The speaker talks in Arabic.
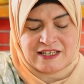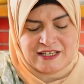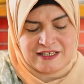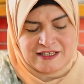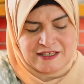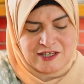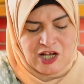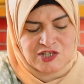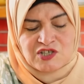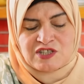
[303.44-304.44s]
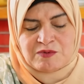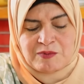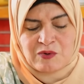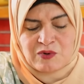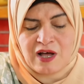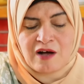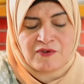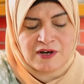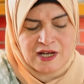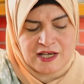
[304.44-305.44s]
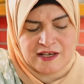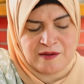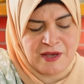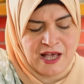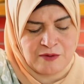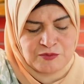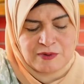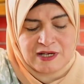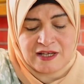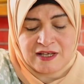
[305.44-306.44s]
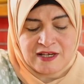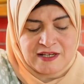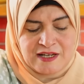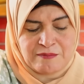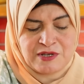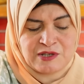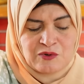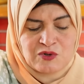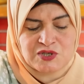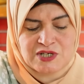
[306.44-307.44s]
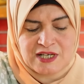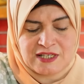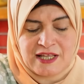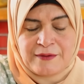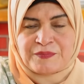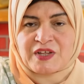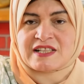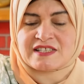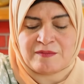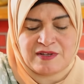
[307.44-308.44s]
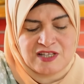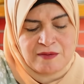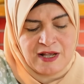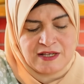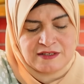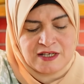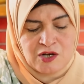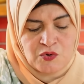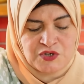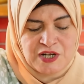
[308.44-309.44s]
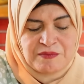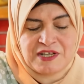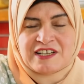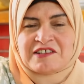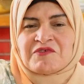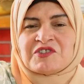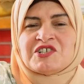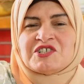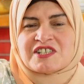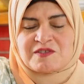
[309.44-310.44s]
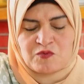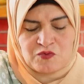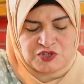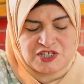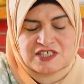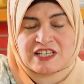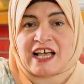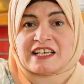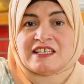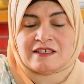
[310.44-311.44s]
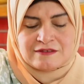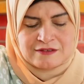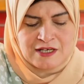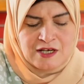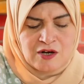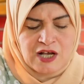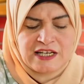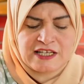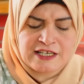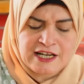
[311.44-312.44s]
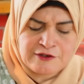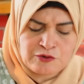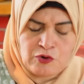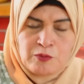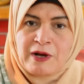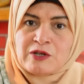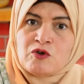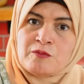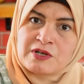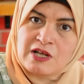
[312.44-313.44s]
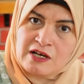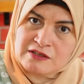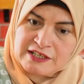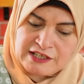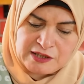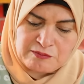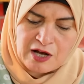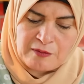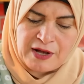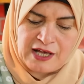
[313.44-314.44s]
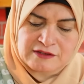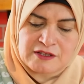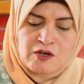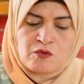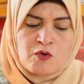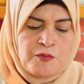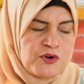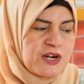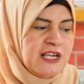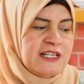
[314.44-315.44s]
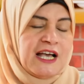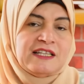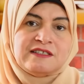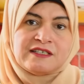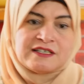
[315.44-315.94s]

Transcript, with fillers: اللحظات دي بتبقى كلها فرحه يا جماعه وبتبقى لمين الاسره كده كان زمان طبعا كنا بنعجن في طشت اسمه طشت العجين كان الجيران يروحوا لبعضهم النهارده نعجن مع بعض وبكره احنا عند